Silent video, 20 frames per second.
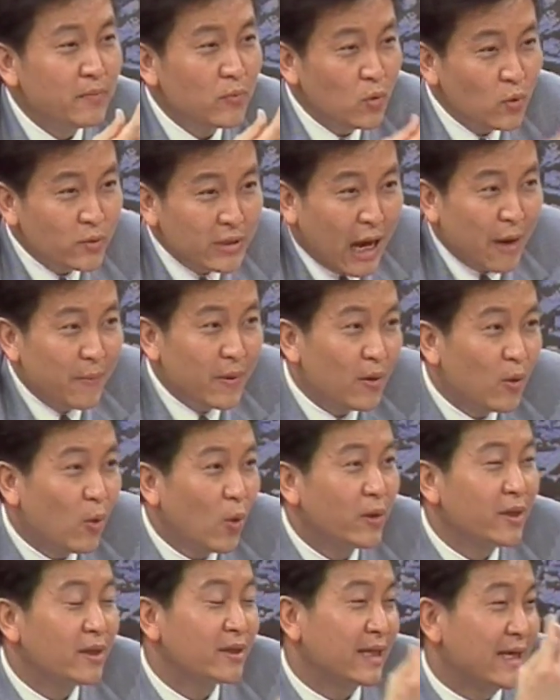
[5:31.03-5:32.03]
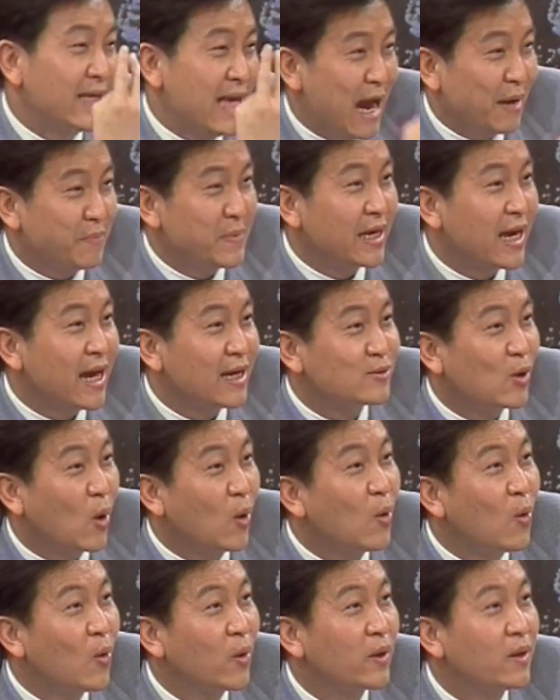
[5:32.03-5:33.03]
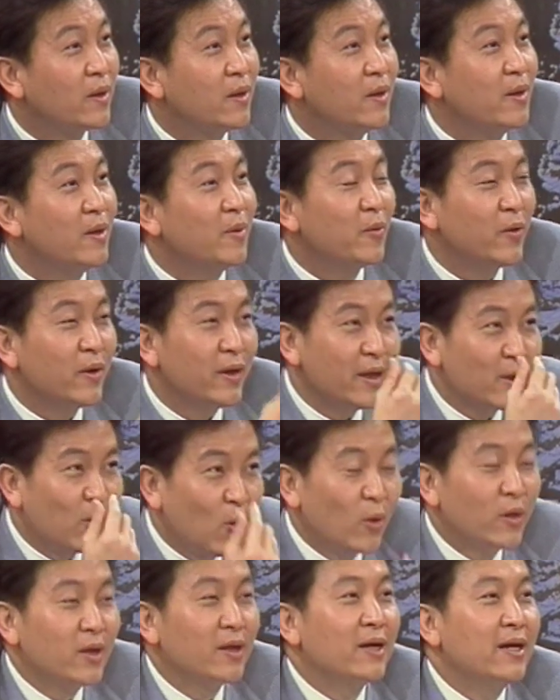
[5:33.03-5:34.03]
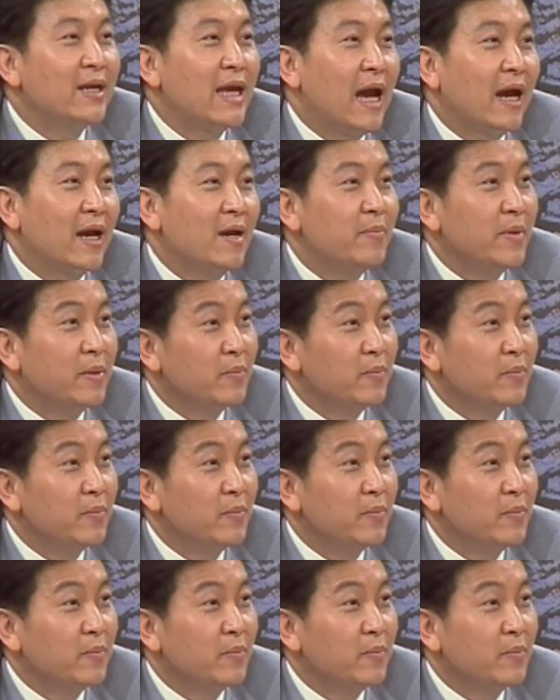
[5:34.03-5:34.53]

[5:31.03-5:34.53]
ลูกสาวมาแล้วคนนึงแต่อยากมีแค่2 คนไม่อีกคนนึงก็อยากให้เป็น